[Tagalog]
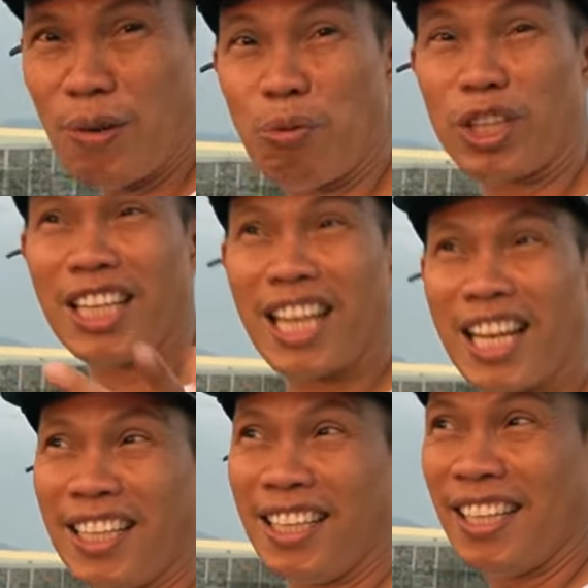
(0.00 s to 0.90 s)
Buti na
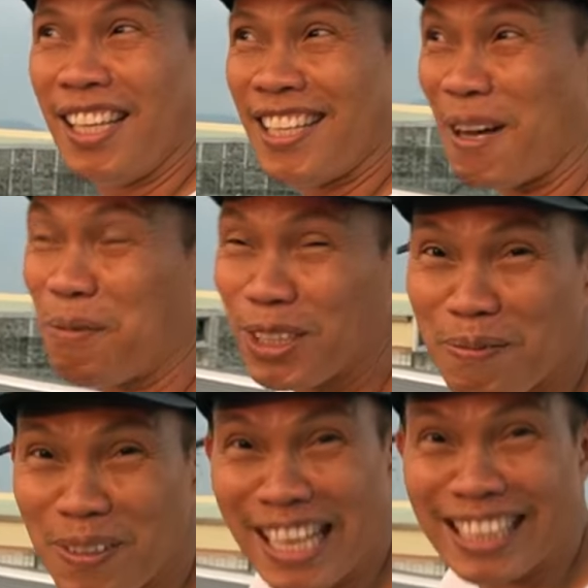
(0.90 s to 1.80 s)
lang, nabutan
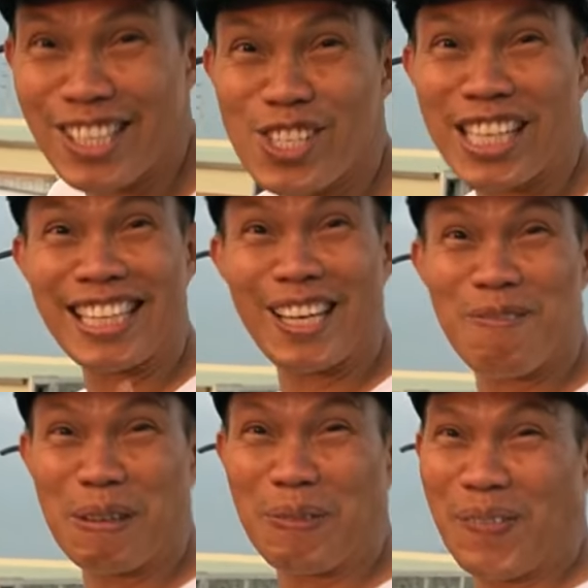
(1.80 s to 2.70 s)
pa natin yung sang yero
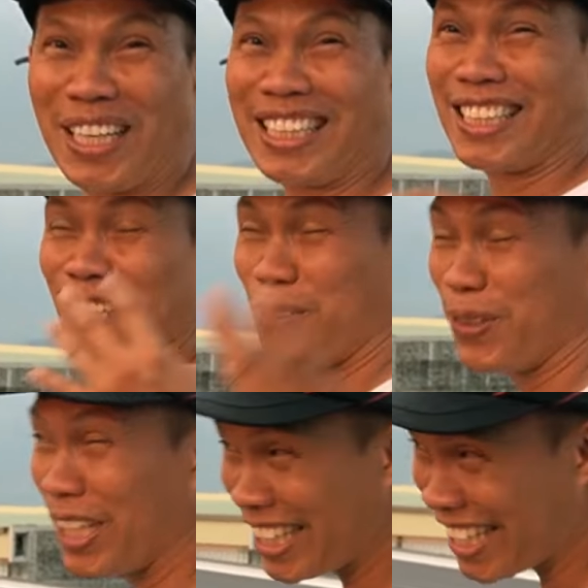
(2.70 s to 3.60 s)
pagpapalit kasi nung
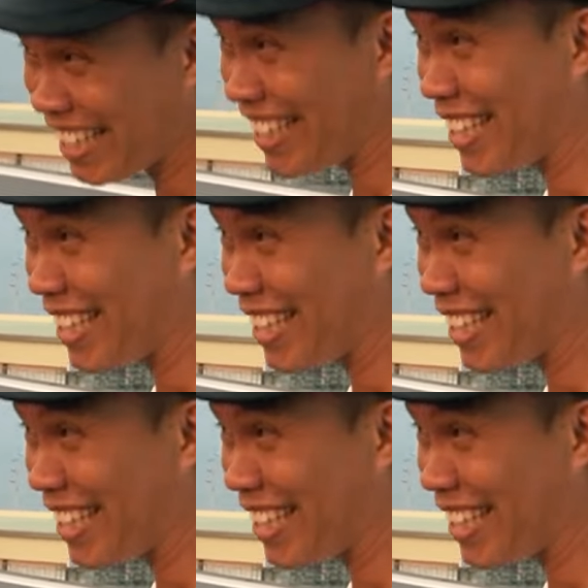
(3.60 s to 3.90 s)
una hindi natin